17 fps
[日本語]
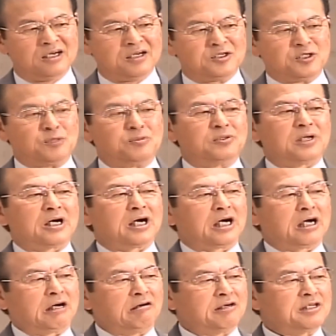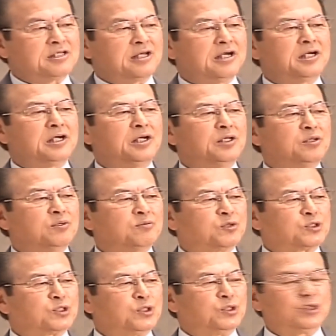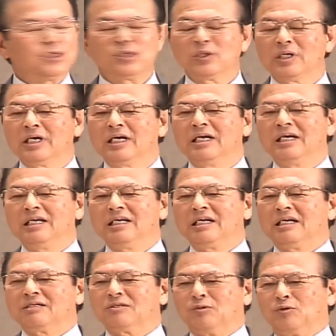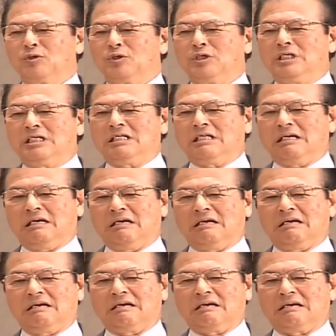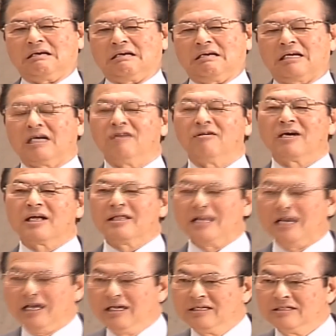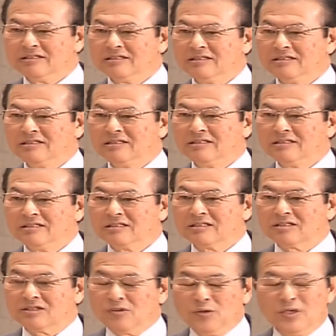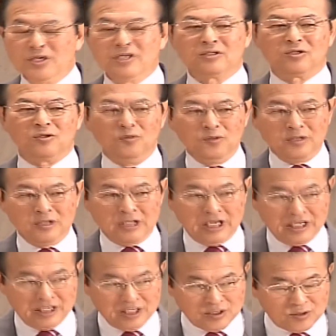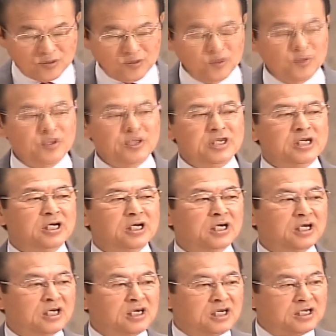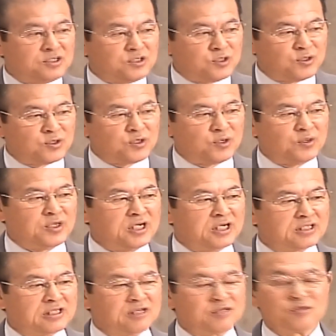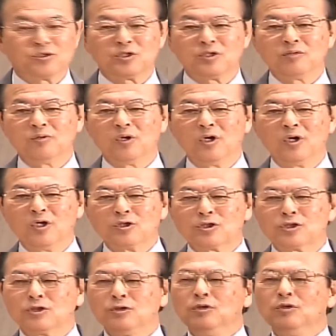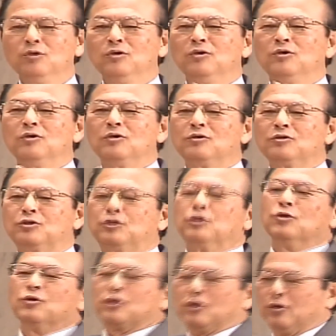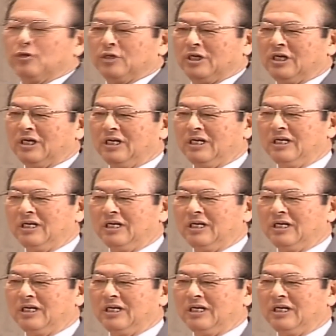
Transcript: 自分は関わりたいけれどもその人が遠くにいて関われない。そういうどんなに遠い状況にあったとしても、その状況に、